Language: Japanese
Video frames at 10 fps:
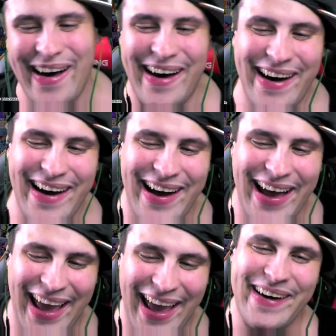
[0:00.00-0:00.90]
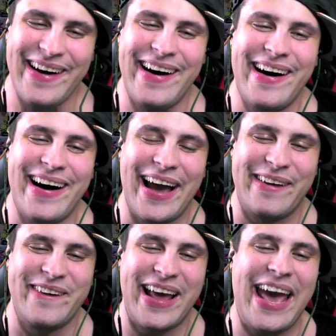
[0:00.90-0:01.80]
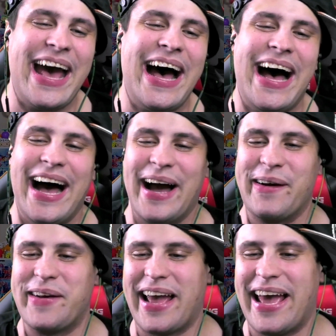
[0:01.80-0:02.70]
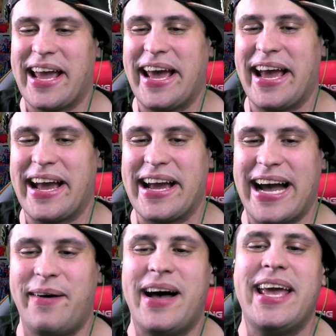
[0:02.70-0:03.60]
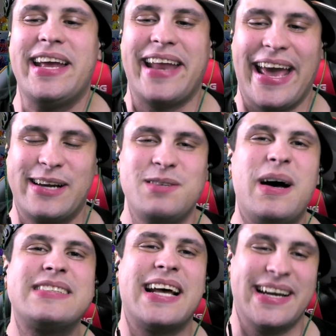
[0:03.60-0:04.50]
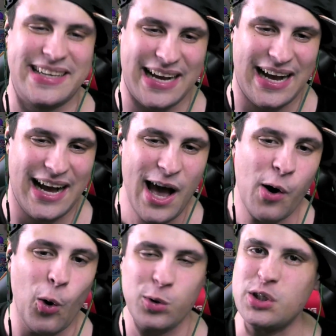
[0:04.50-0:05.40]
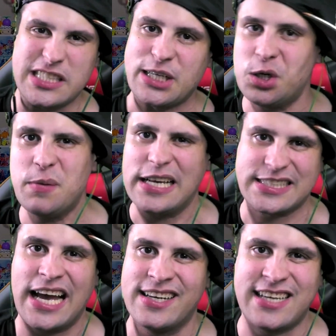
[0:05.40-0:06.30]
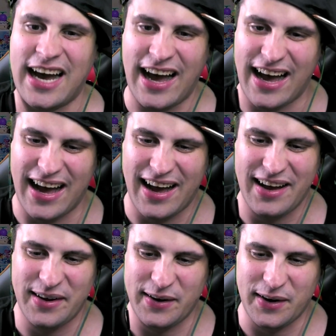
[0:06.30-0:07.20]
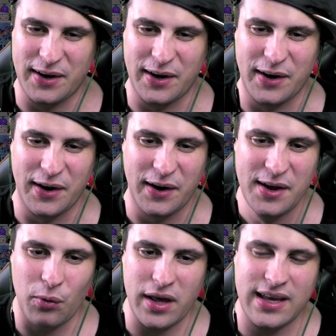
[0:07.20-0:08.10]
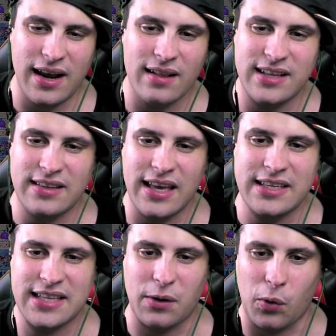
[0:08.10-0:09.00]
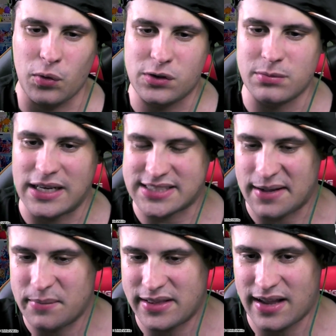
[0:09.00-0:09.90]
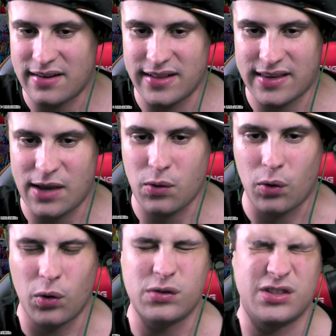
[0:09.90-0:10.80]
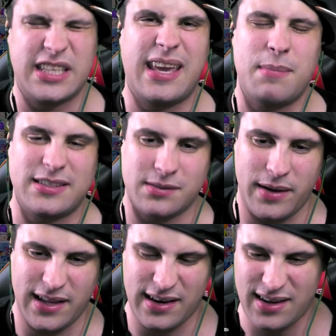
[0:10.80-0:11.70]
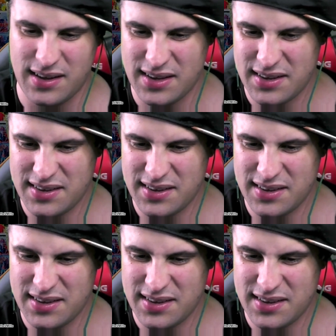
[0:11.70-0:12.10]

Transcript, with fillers: おいおいこれやこれいね。熊さんか。お主熊さんか。うん。森から出てきたこの熊さんみたいなね。結構ロック聞きますみたいな。